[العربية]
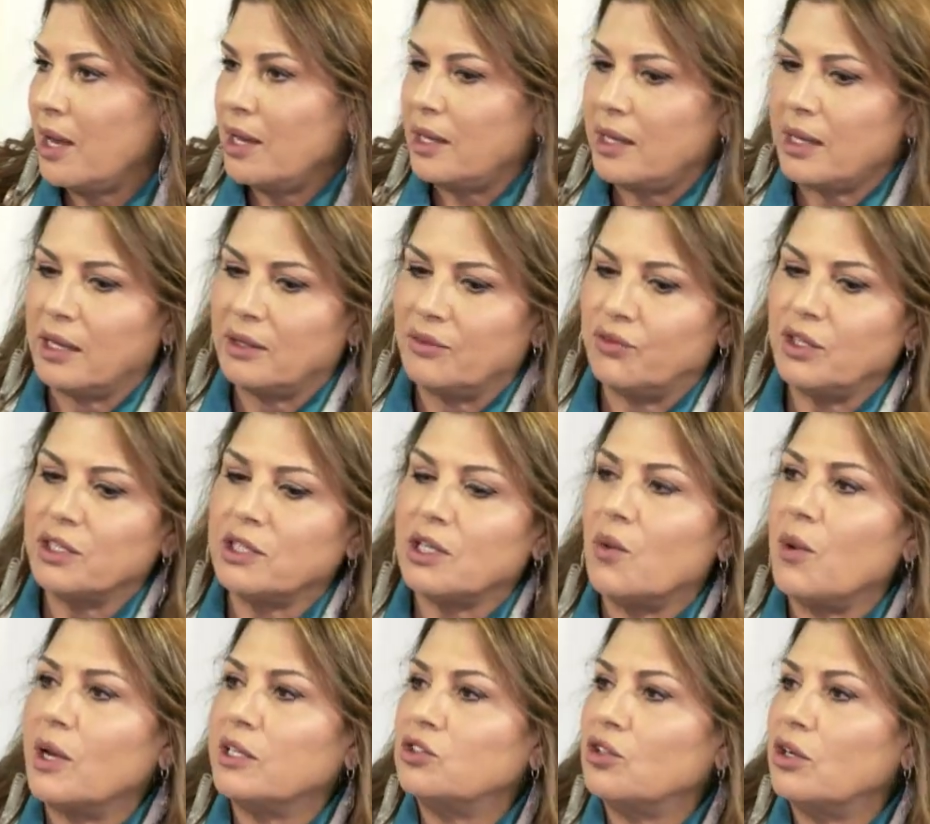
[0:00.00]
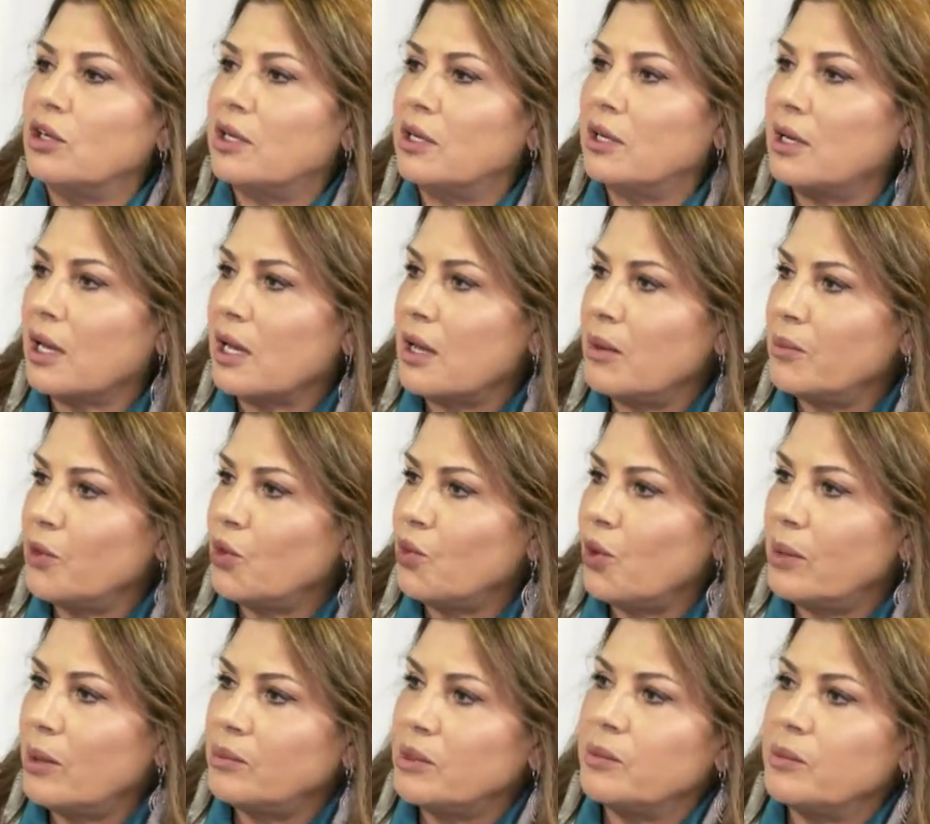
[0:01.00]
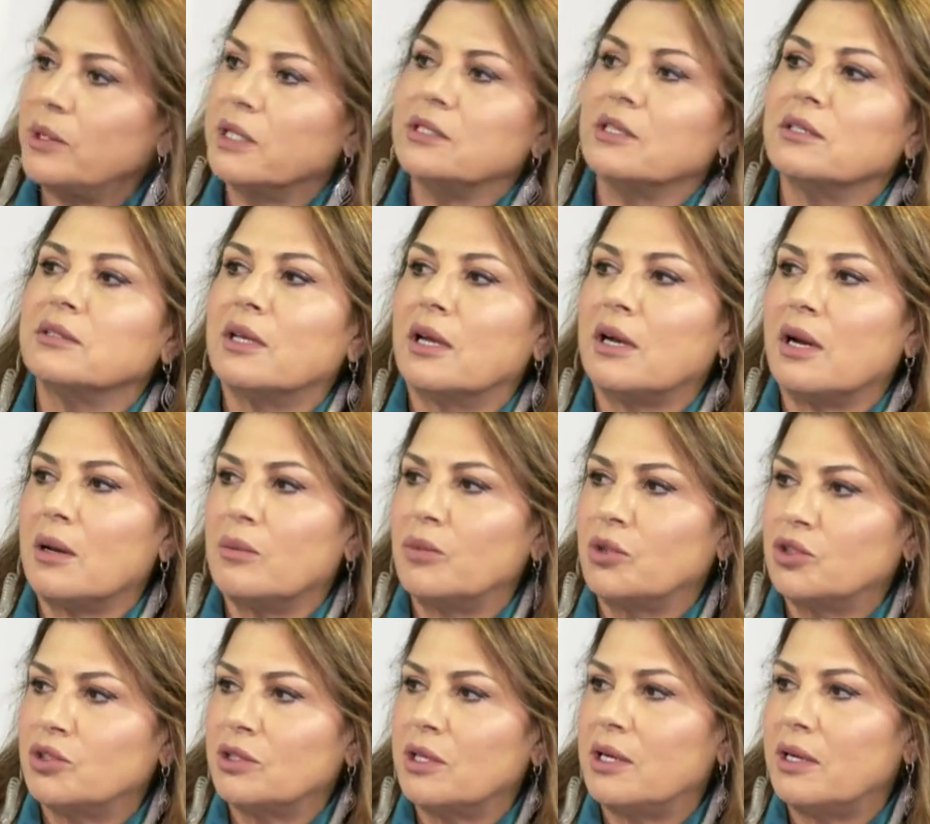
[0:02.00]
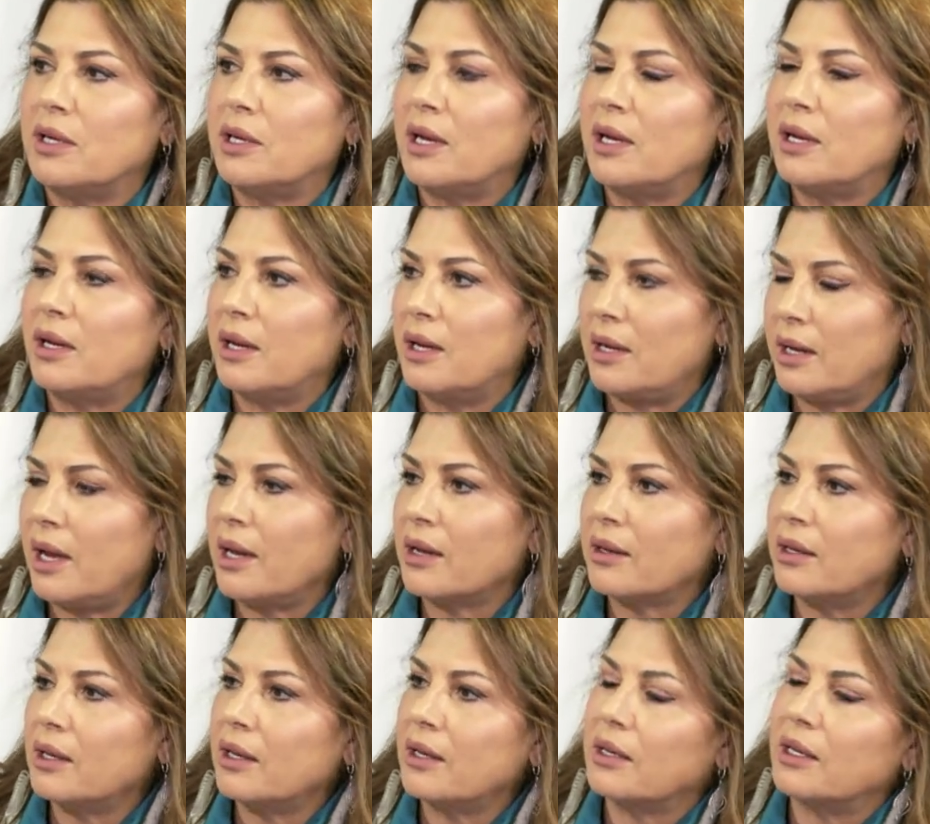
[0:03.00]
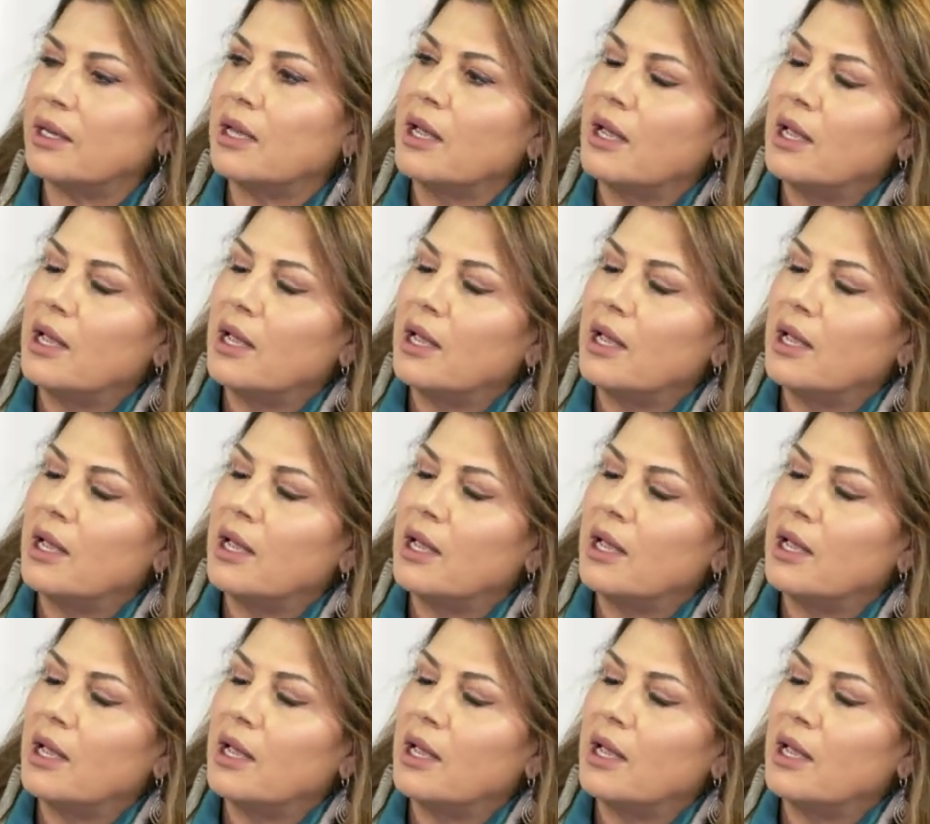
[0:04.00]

يعني في تواصل الرقمي وعم يبعد الترابط الحقيقي